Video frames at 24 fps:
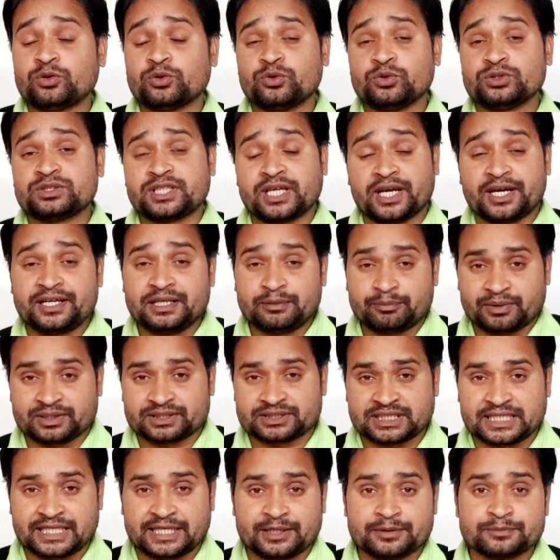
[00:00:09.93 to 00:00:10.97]
टू 30
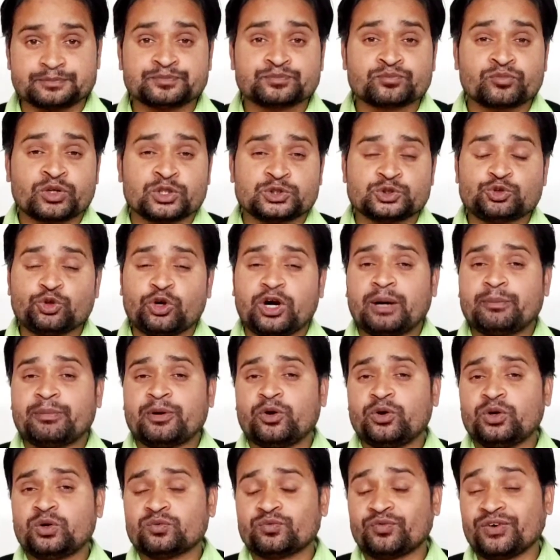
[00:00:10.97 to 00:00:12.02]
परसेंट जो
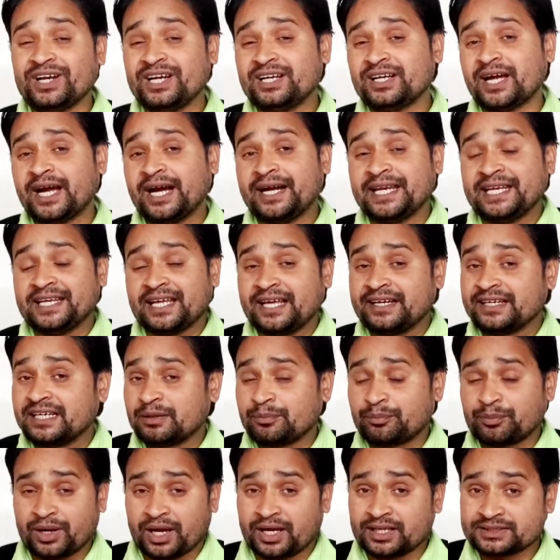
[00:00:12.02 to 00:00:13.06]
अबाउट 199 के
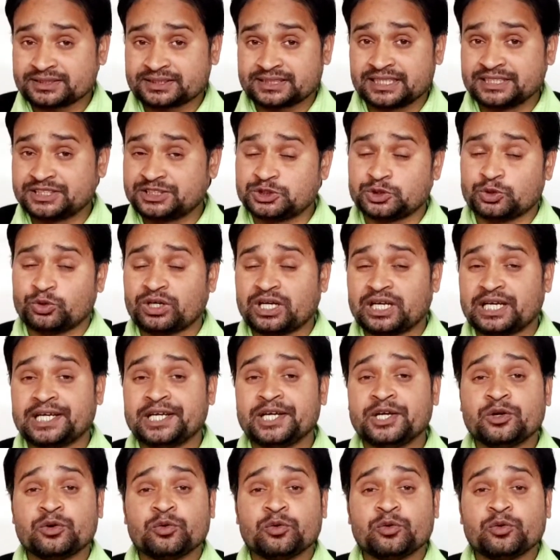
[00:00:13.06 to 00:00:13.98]
प्लान्स थे जियो के